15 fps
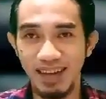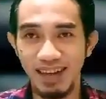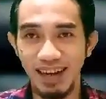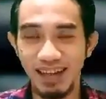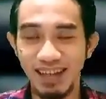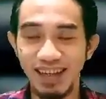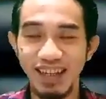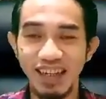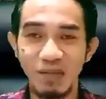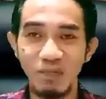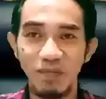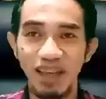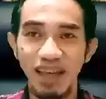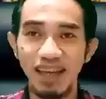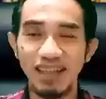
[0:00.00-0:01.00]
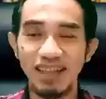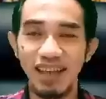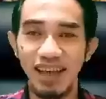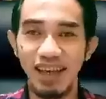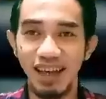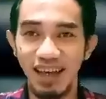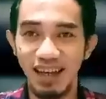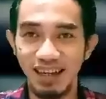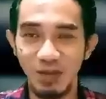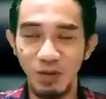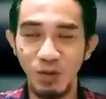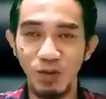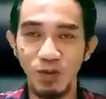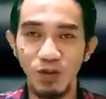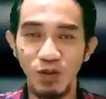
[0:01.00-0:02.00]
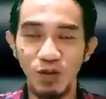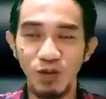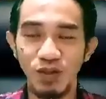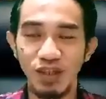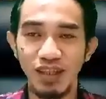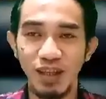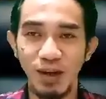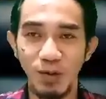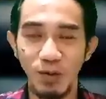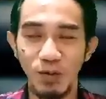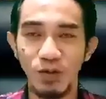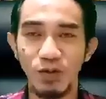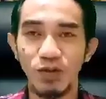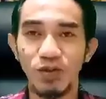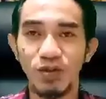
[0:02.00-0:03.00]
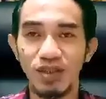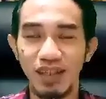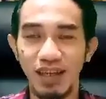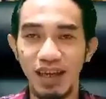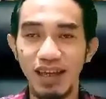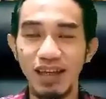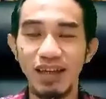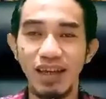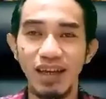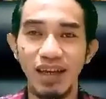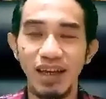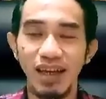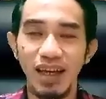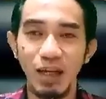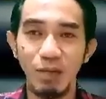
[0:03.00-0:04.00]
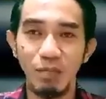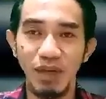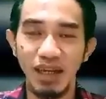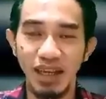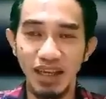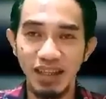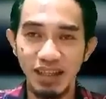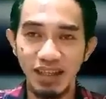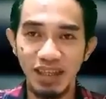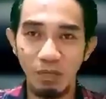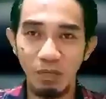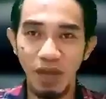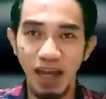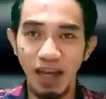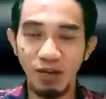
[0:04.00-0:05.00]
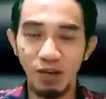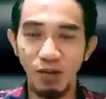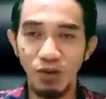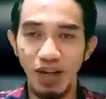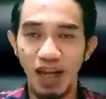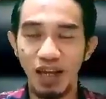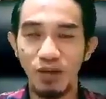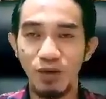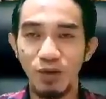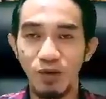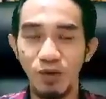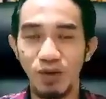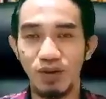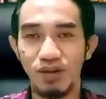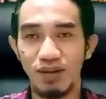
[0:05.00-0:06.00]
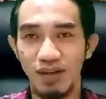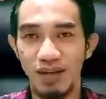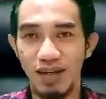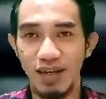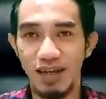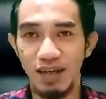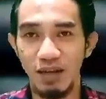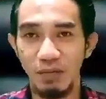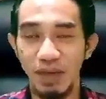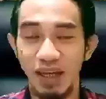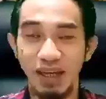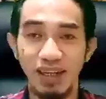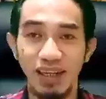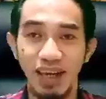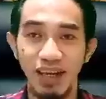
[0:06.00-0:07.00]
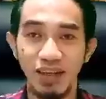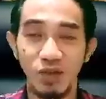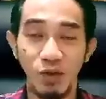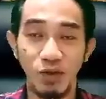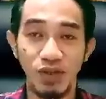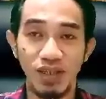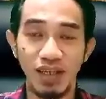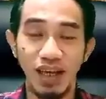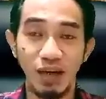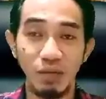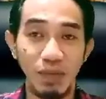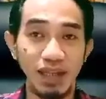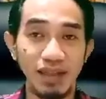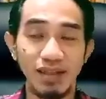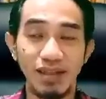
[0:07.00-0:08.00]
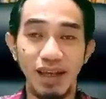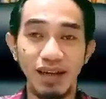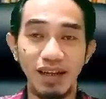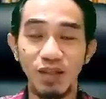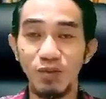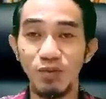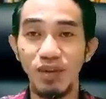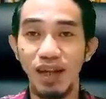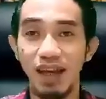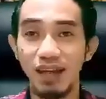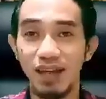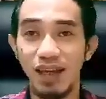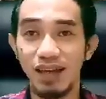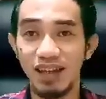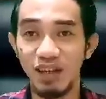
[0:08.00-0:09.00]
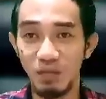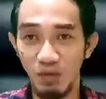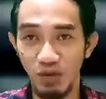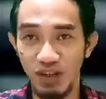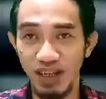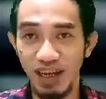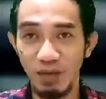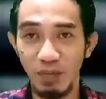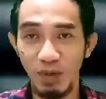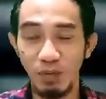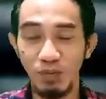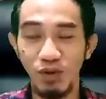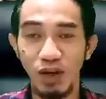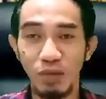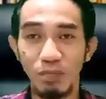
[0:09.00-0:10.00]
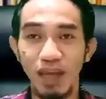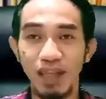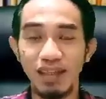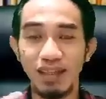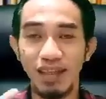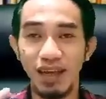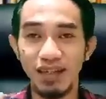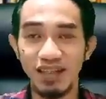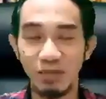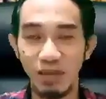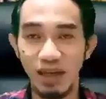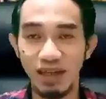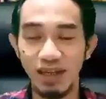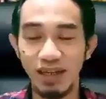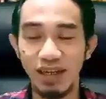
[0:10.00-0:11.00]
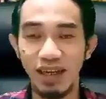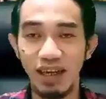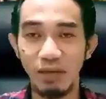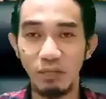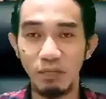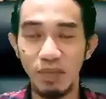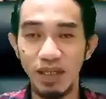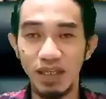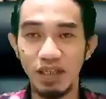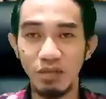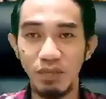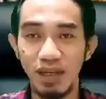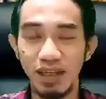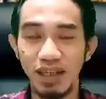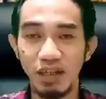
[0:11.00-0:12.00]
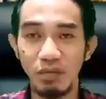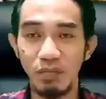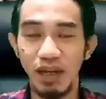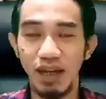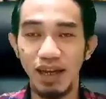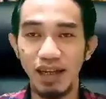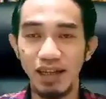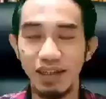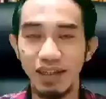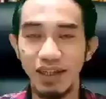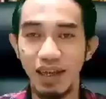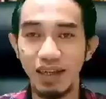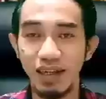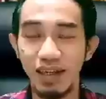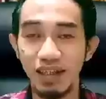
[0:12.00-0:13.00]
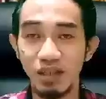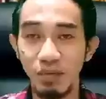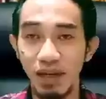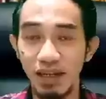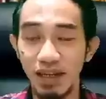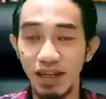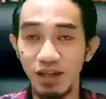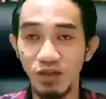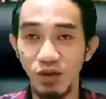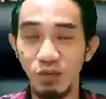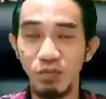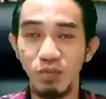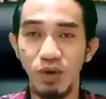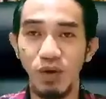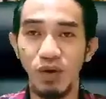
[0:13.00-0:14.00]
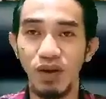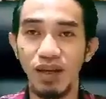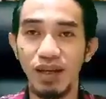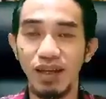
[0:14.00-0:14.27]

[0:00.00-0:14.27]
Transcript: Nah, jadi kebiasaan untuk terus ya mengintip akun-akun media sosial mantan itulah yang kemudian membuat mantan semakin happy, semakin bahagia dan semakin sombong.